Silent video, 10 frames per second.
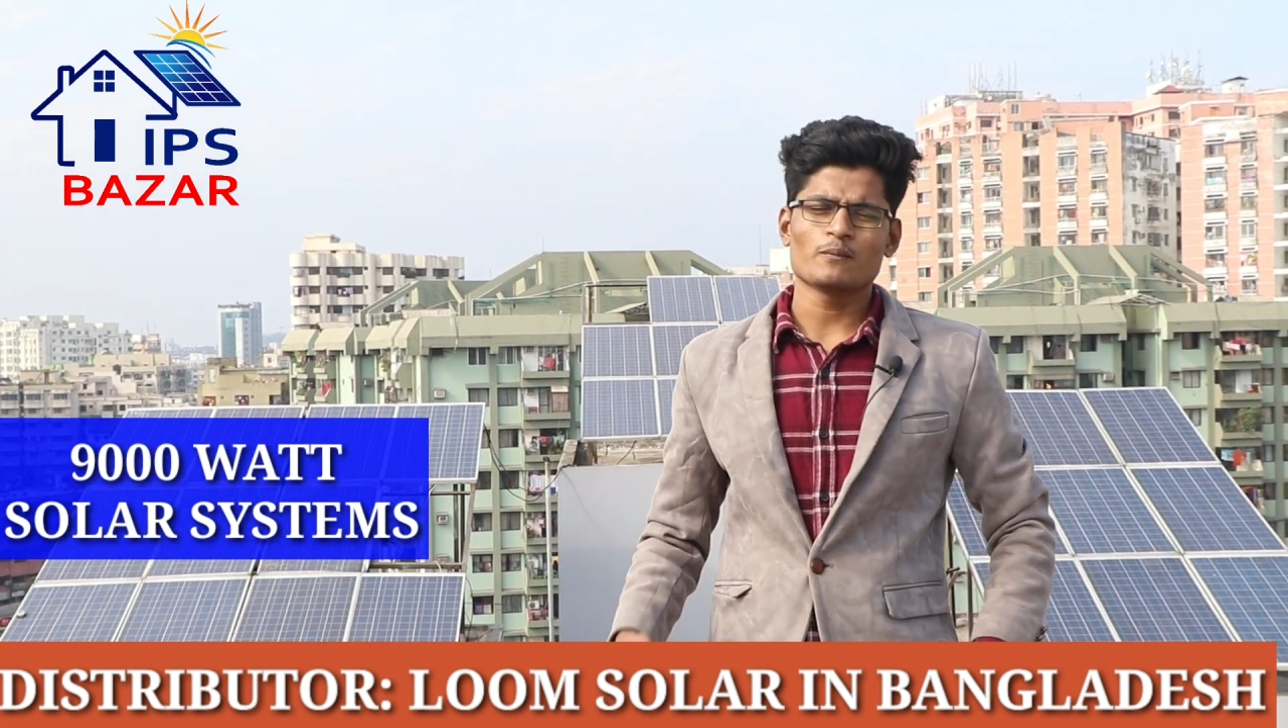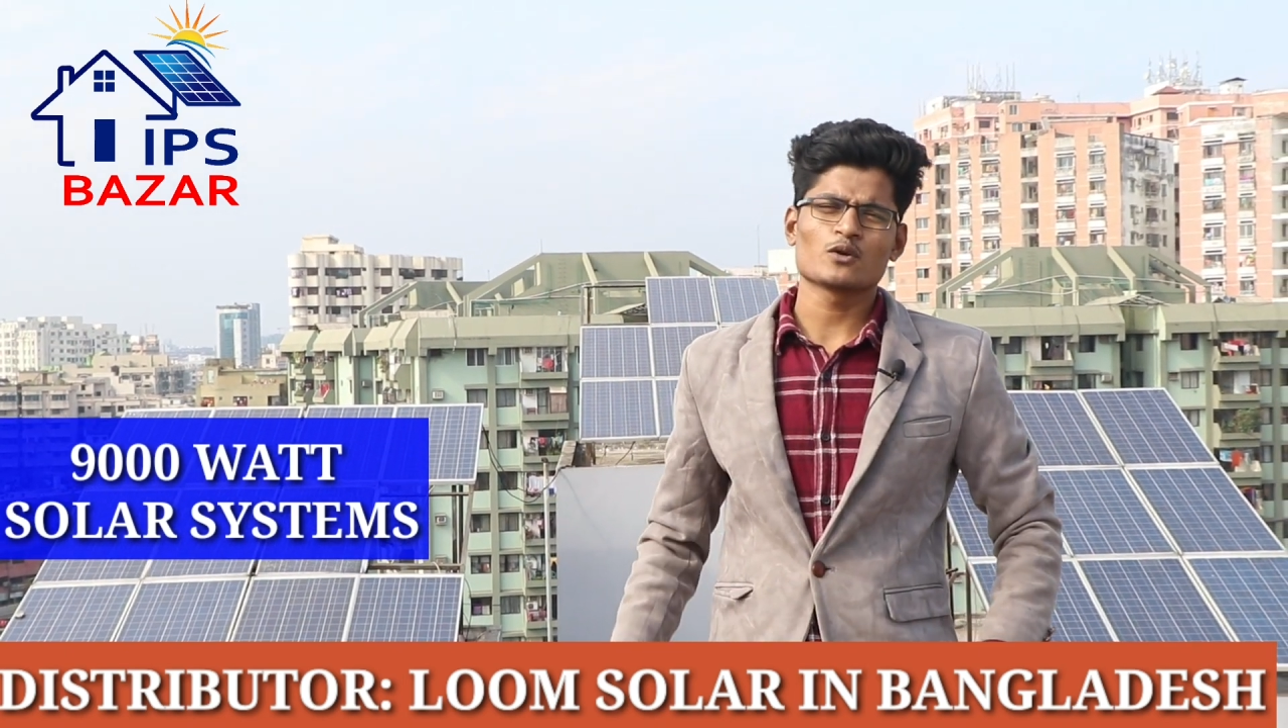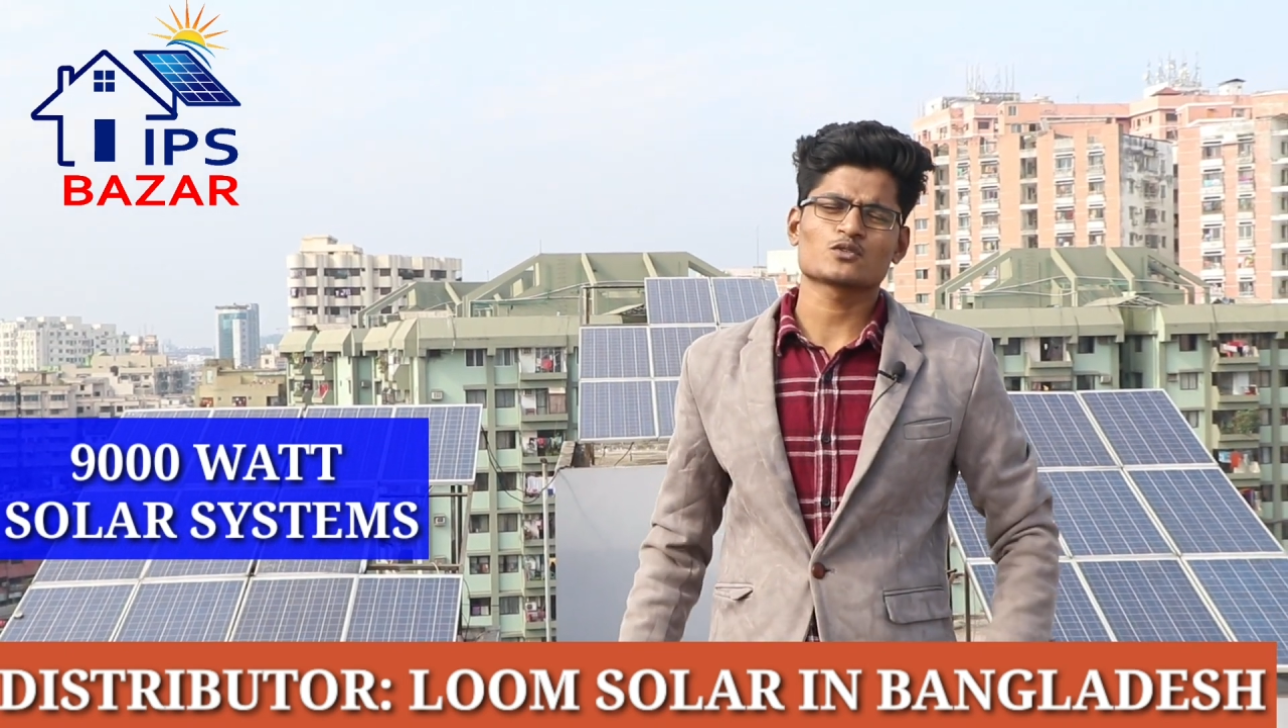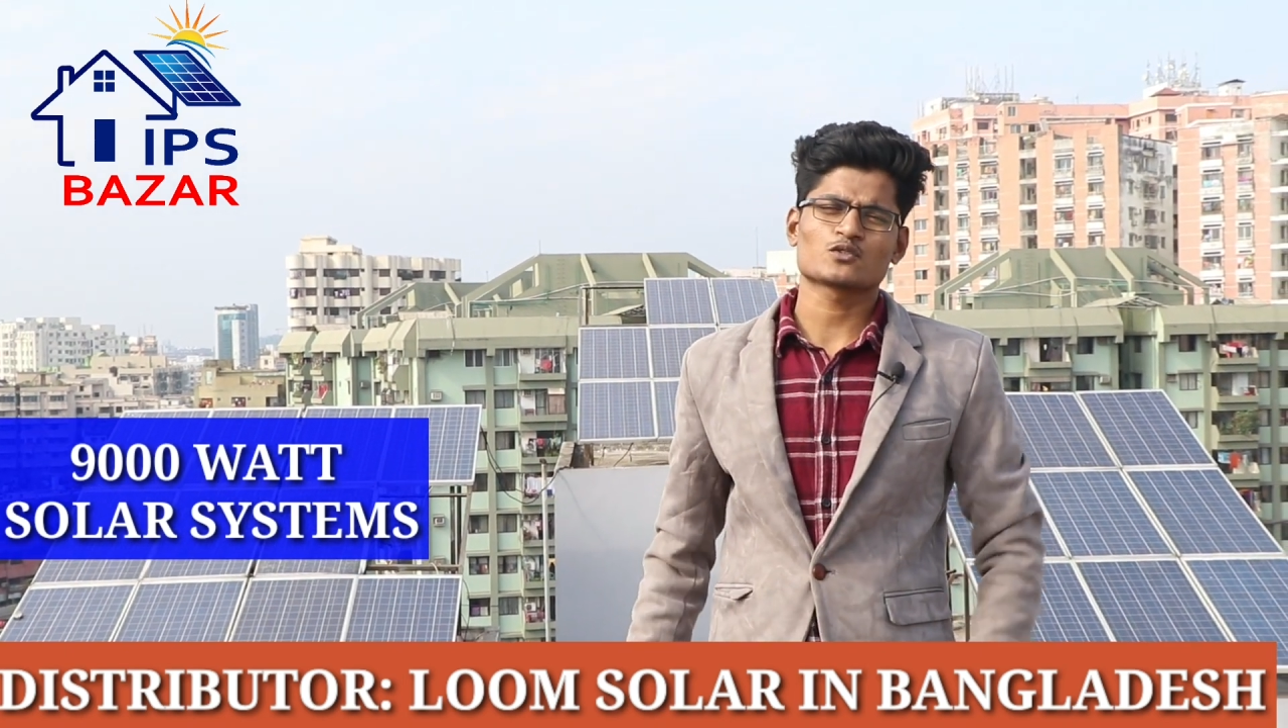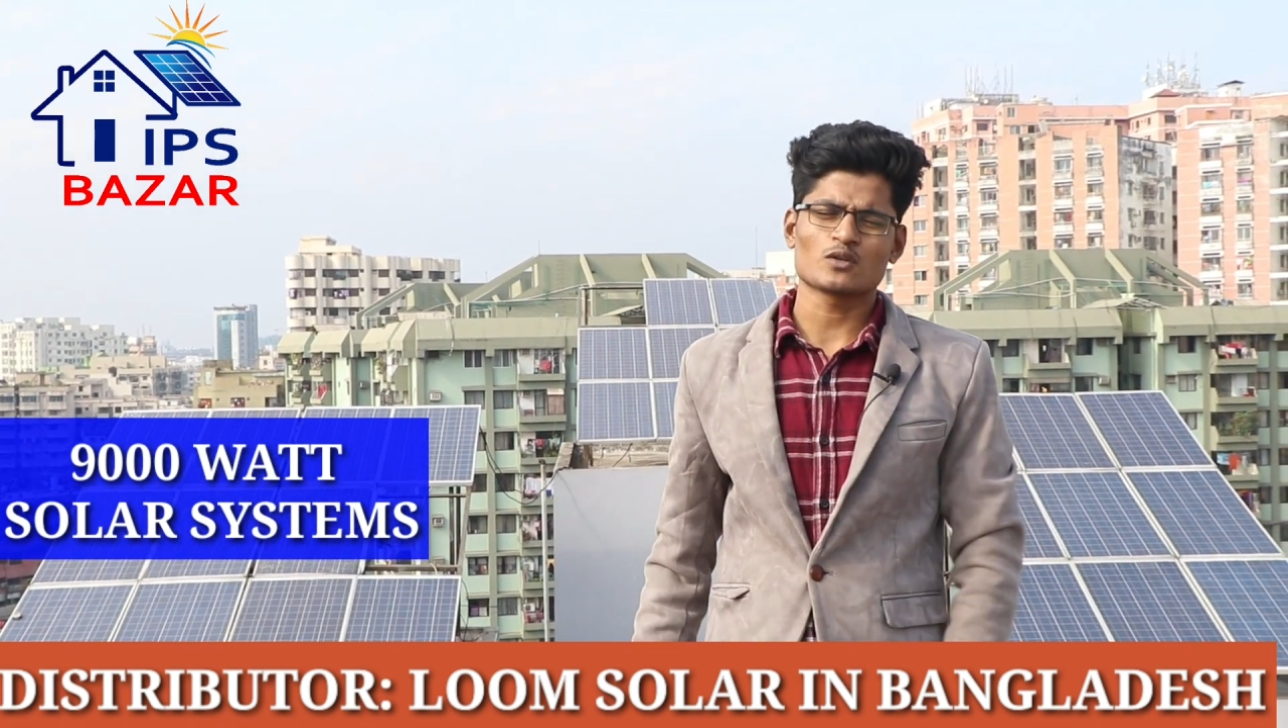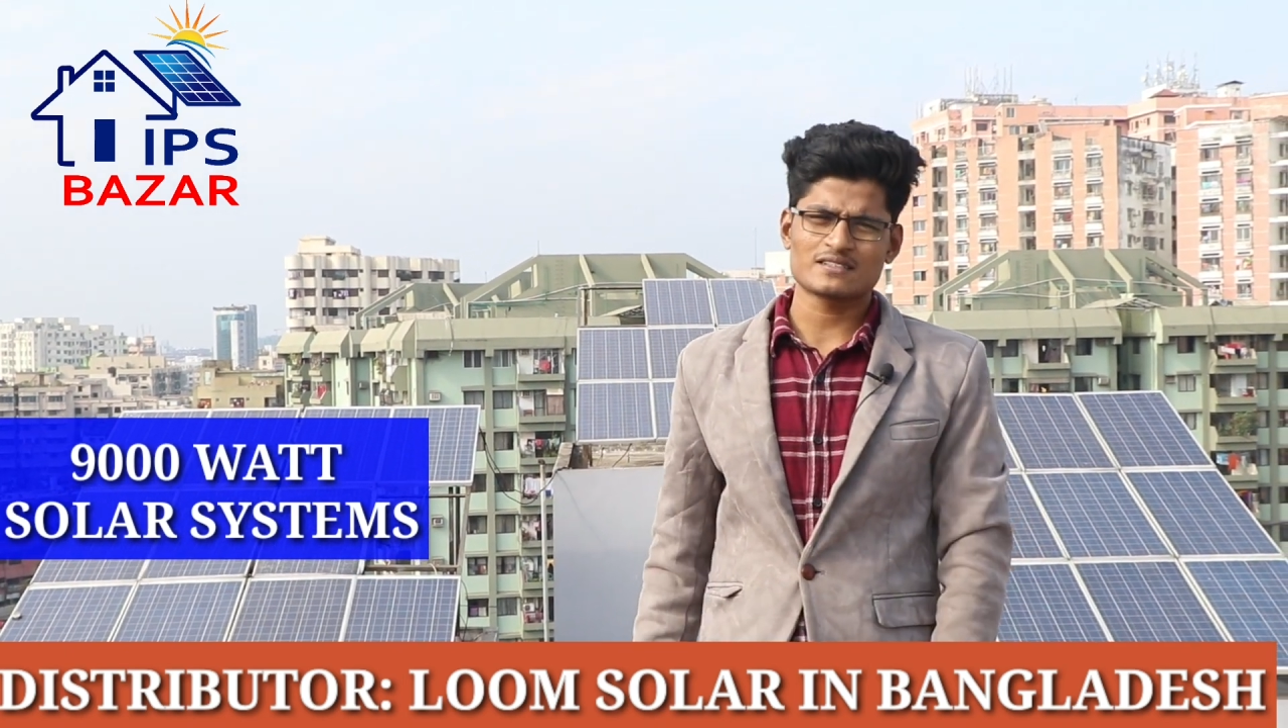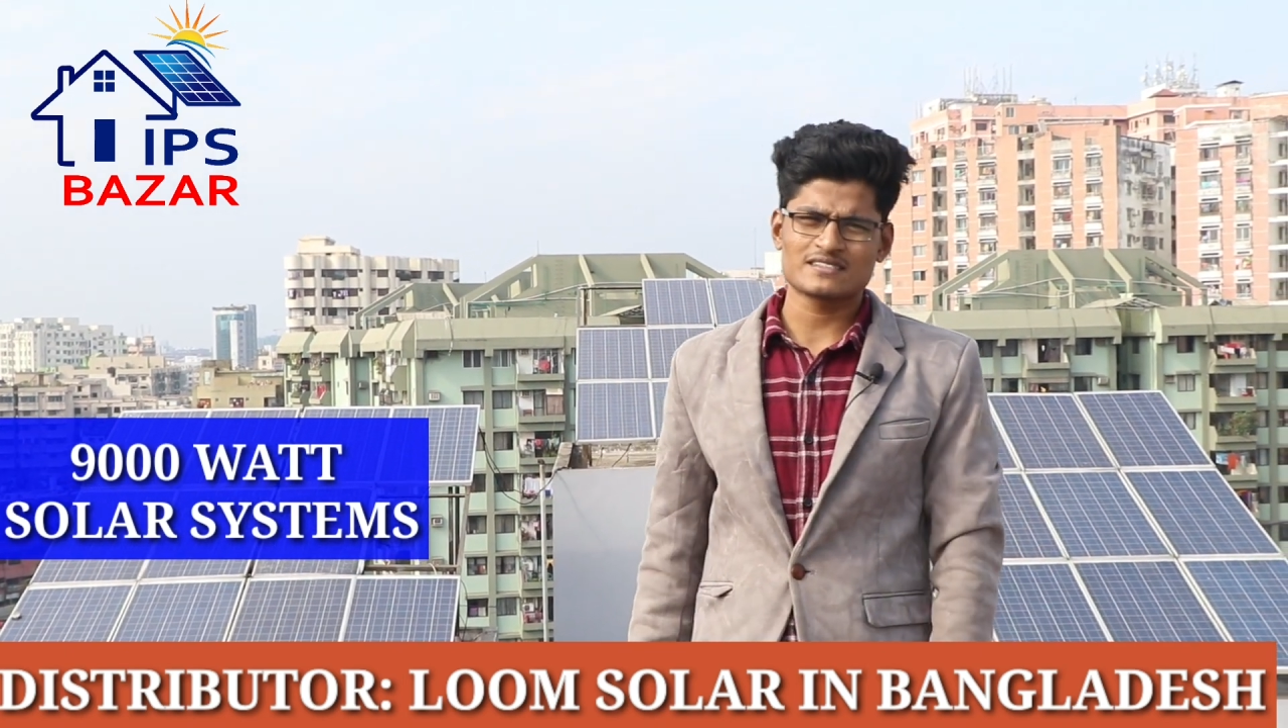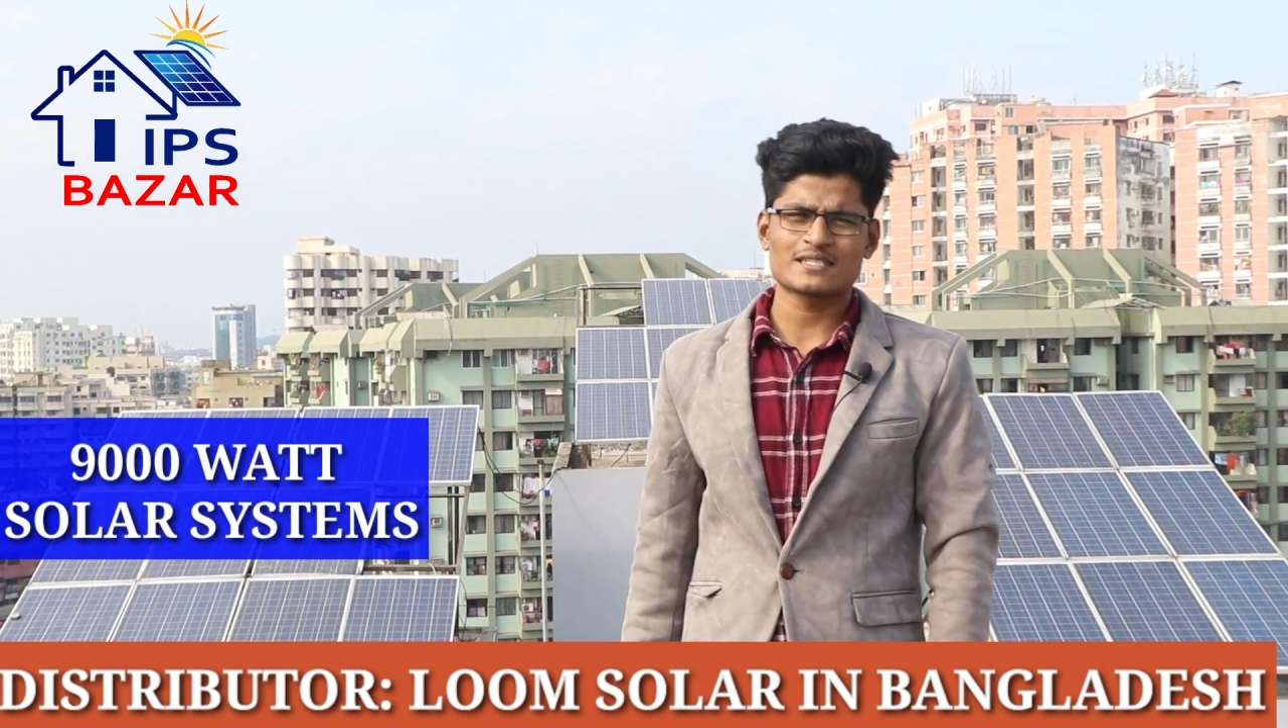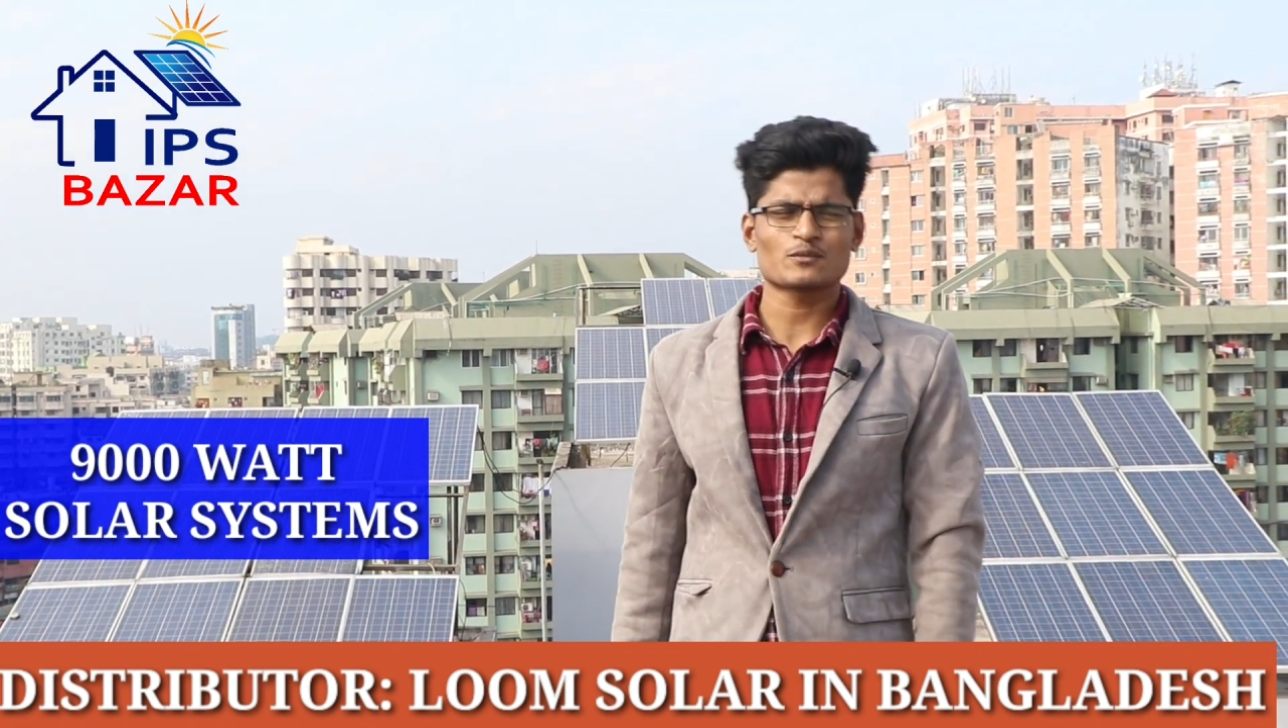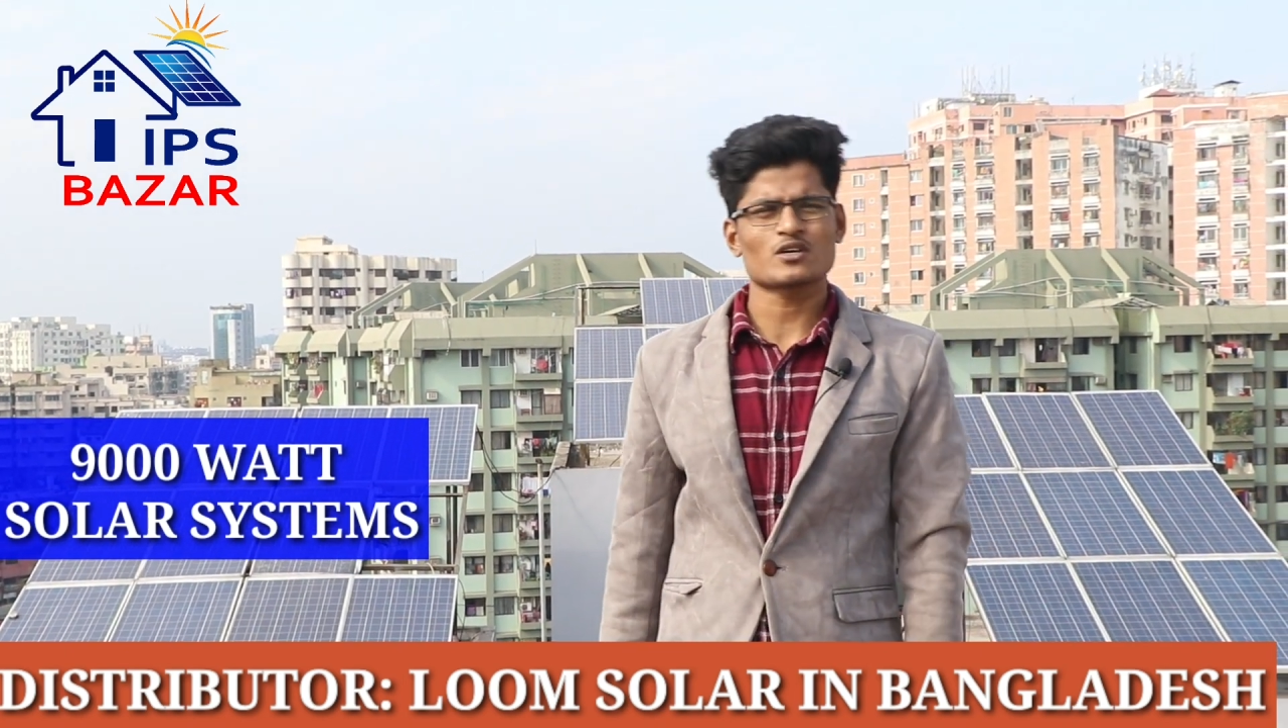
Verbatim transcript: মূলত সোলার সিস্টেম